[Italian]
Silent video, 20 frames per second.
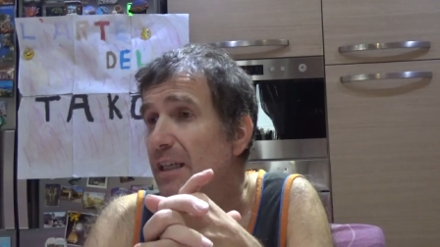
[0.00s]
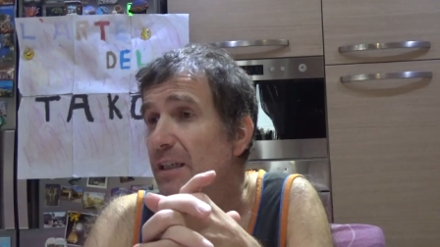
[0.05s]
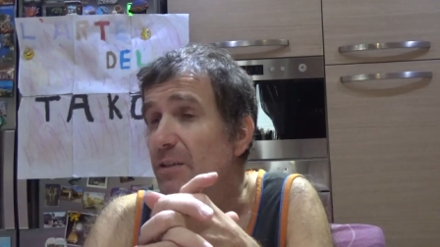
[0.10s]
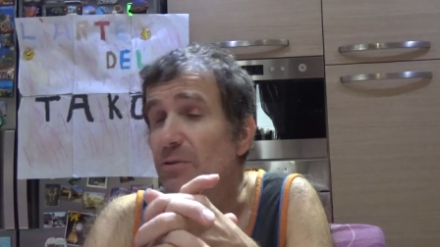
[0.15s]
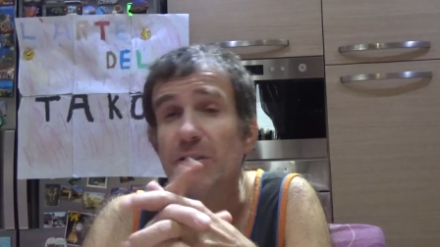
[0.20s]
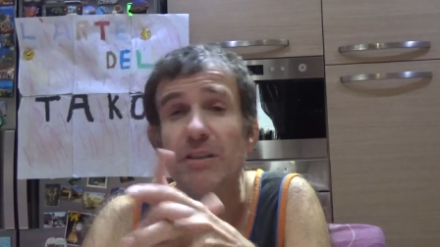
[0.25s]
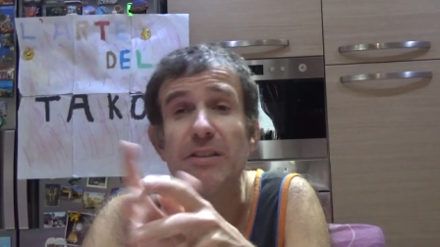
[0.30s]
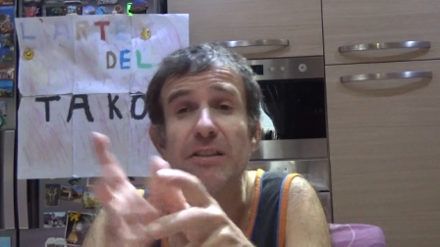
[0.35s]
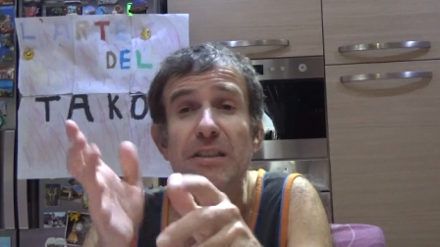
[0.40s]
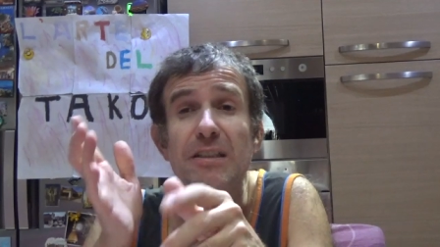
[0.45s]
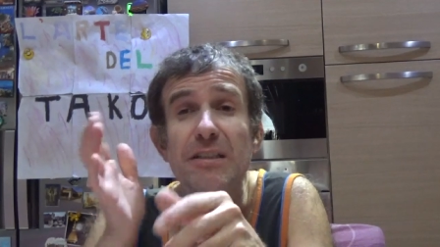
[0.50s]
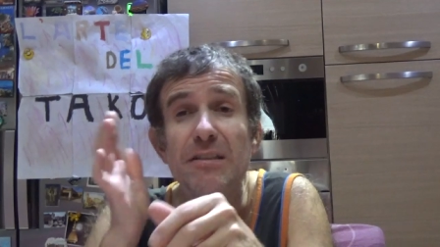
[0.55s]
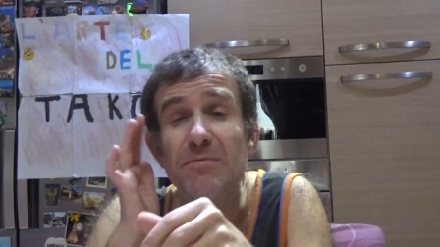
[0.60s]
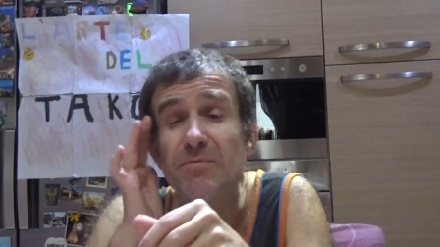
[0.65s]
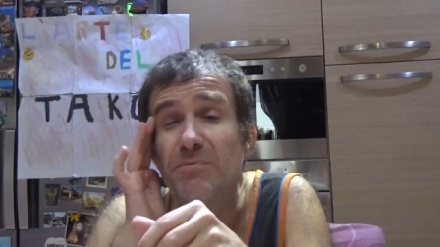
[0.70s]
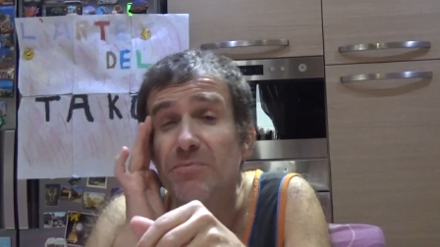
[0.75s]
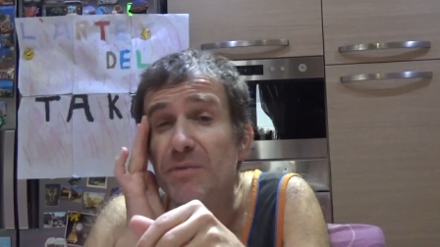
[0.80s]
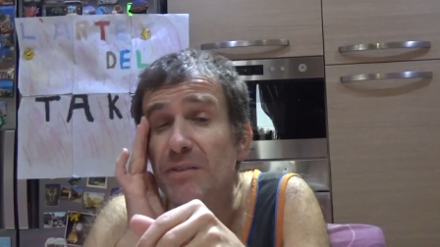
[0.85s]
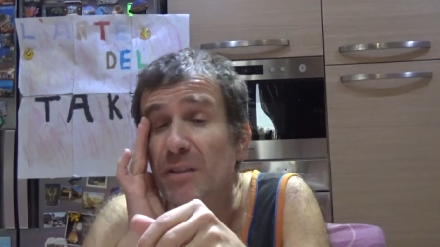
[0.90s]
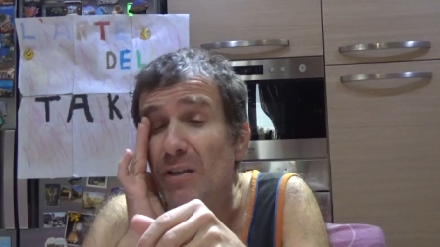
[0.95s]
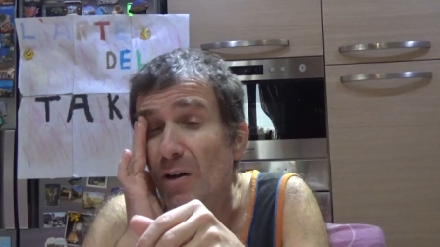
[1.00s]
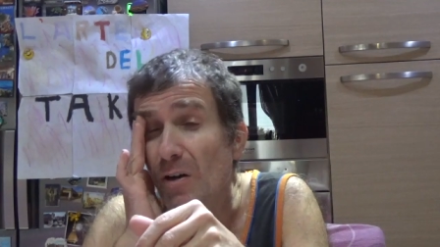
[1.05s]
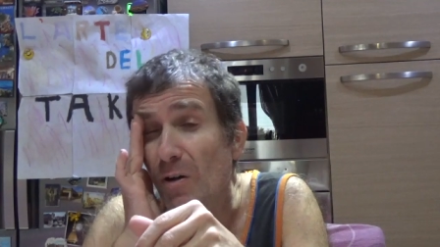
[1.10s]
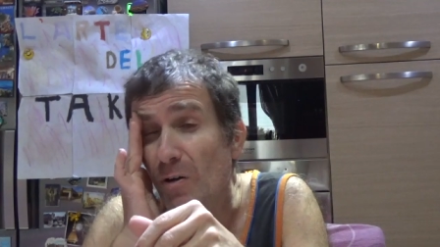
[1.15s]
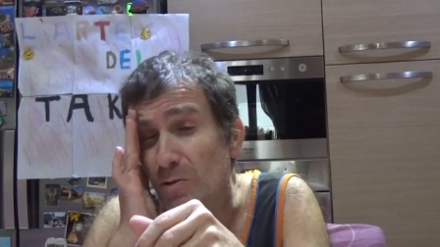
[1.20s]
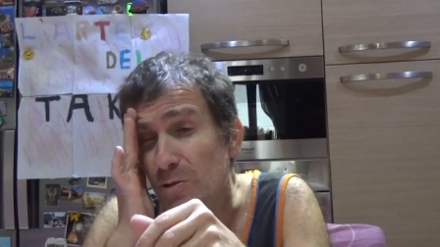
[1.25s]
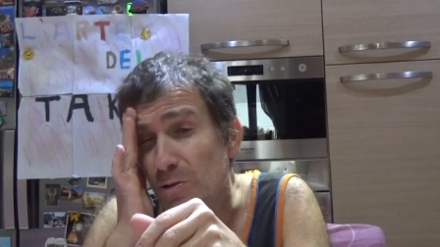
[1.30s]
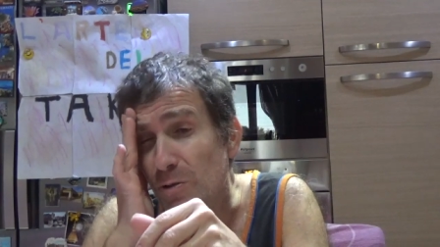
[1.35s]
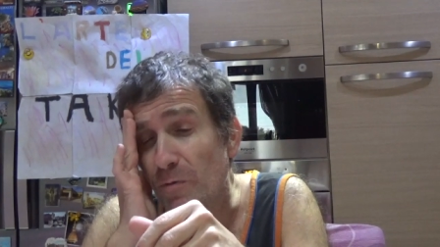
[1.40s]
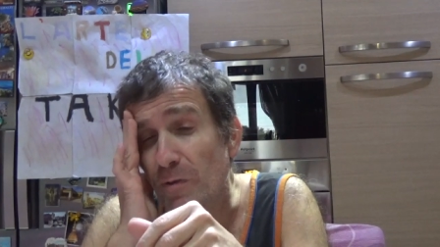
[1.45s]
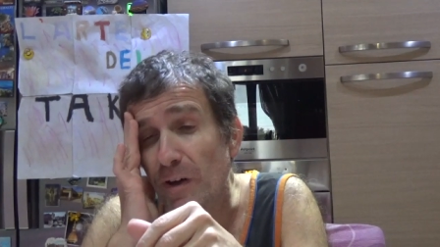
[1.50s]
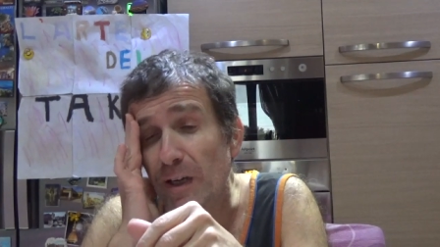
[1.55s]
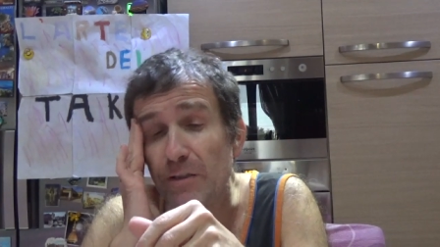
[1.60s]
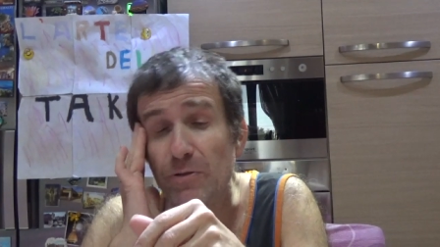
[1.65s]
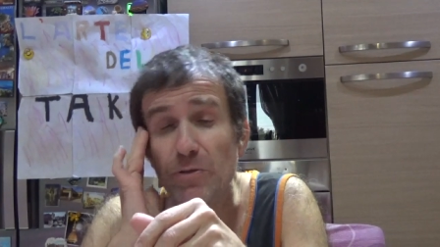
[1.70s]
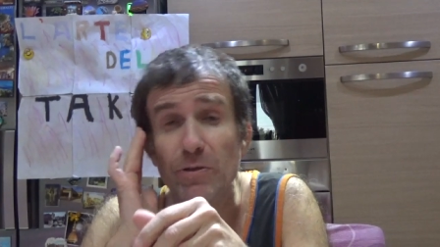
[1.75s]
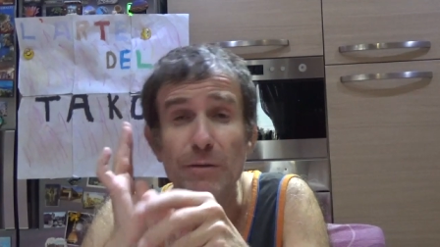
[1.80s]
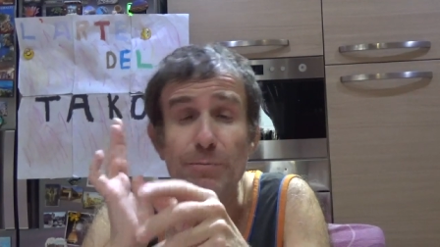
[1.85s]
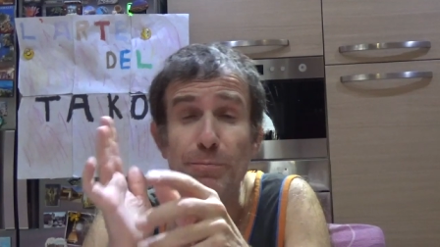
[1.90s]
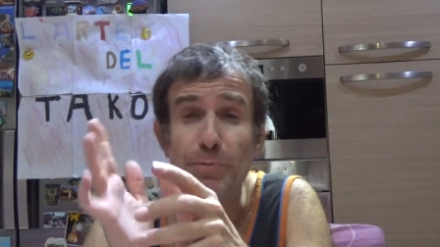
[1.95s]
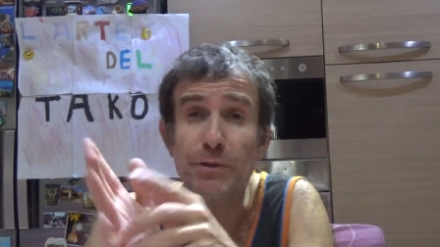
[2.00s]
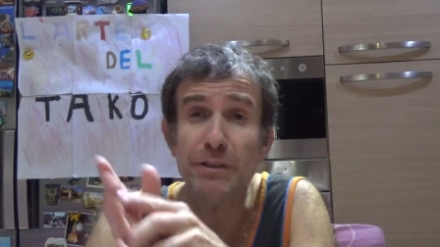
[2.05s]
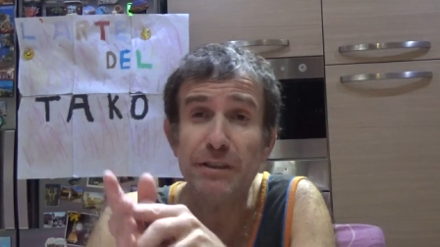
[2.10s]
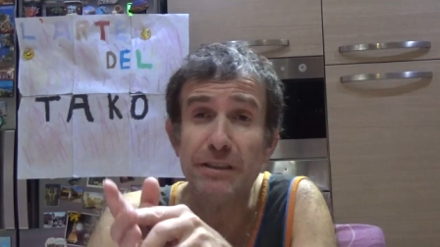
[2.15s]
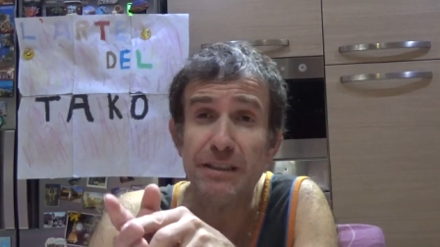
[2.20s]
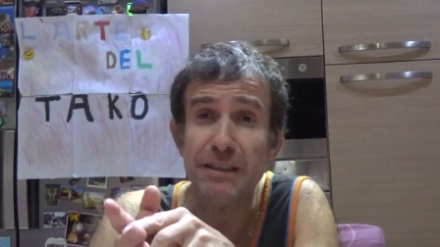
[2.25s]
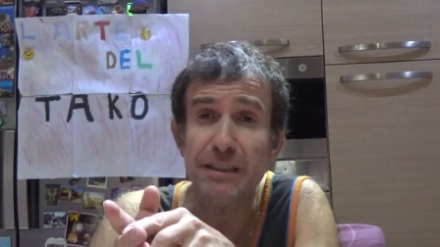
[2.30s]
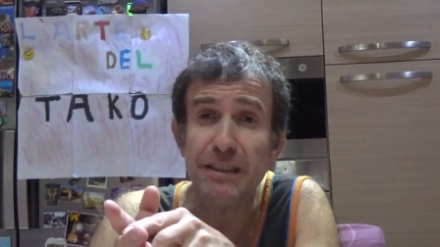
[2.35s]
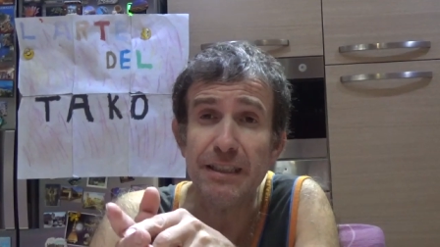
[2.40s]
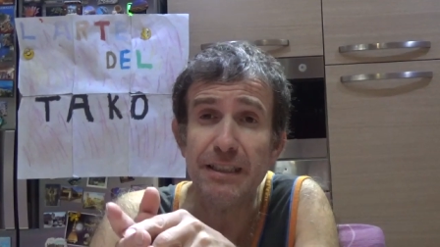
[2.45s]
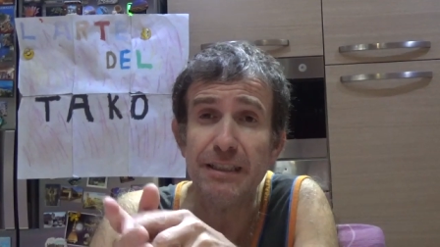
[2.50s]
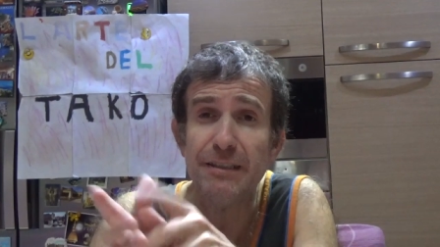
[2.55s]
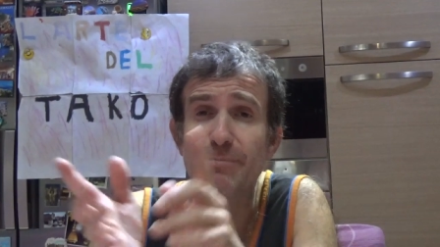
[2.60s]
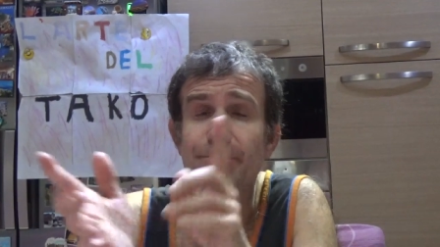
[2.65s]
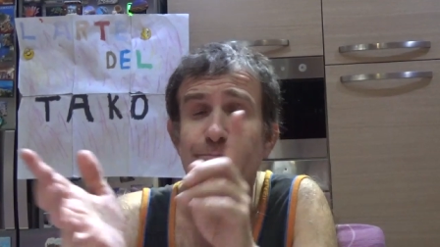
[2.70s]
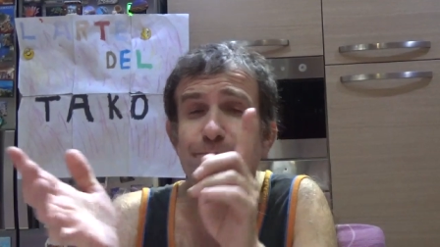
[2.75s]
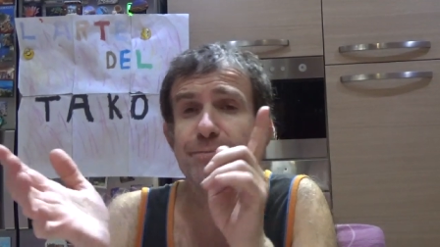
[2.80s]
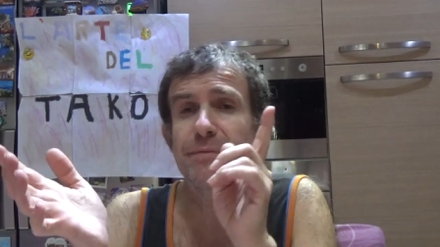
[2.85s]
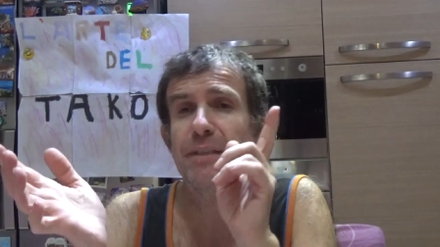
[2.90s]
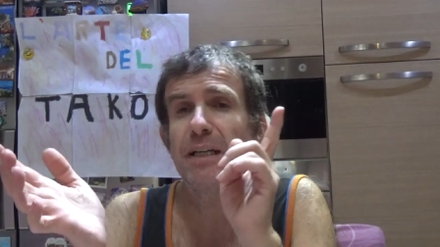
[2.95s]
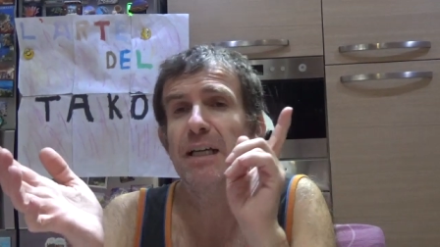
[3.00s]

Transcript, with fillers: quindi oggi ho fatto le pulizie